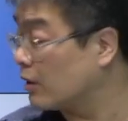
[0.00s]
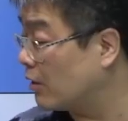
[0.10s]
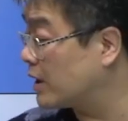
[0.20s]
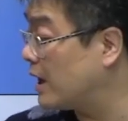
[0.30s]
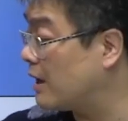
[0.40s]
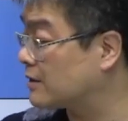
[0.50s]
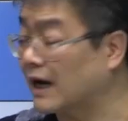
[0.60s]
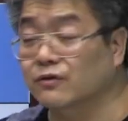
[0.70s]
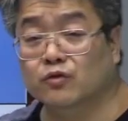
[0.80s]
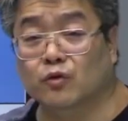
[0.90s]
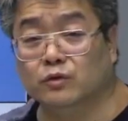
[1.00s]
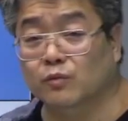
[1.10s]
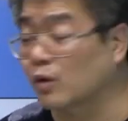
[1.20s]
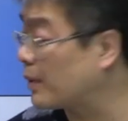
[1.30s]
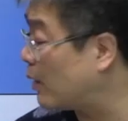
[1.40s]
거기에 장중
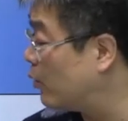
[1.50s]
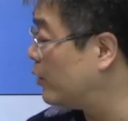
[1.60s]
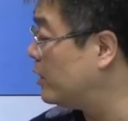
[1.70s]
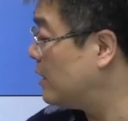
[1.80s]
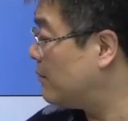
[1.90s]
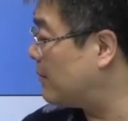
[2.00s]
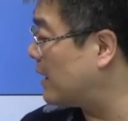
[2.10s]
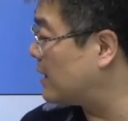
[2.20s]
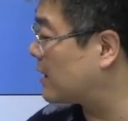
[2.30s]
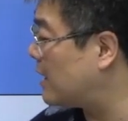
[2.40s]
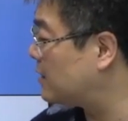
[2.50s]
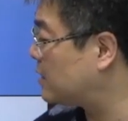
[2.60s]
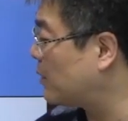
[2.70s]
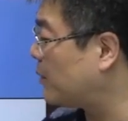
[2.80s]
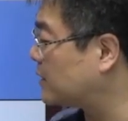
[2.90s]
고점 돌파 오늘 만약에
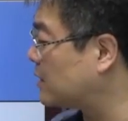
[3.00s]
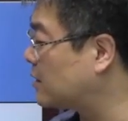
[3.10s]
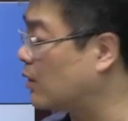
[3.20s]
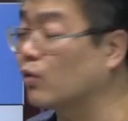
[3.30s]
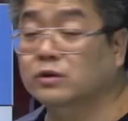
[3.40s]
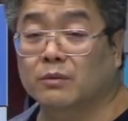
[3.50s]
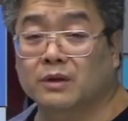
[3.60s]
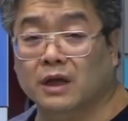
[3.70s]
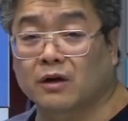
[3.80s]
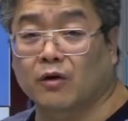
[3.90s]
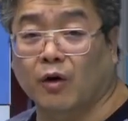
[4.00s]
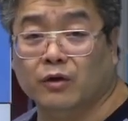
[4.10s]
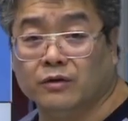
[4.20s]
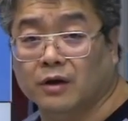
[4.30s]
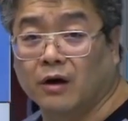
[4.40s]
십오 퍼센트가 고점인데 이걸
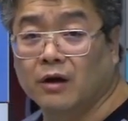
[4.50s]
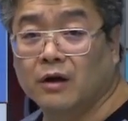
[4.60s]
넘겼어.